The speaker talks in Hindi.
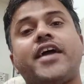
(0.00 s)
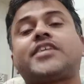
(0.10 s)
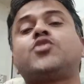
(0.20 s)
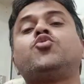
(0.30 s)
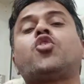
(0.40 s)

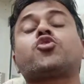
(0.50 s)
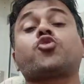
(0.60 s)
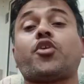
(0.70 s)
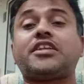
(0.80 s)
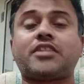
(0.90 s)
एक्यूट और
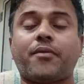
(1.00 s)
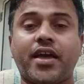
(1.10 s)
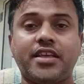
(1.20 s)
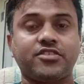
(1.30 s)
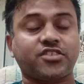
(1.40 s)
क्रॉनिक
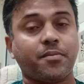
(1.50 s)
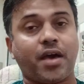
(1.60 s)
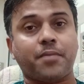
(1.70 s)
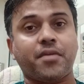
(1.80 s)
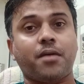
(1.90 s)
दवाएं जिसके
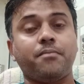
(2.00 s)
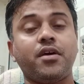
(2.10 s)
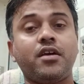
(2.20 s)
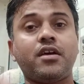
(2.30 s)
बारे में हम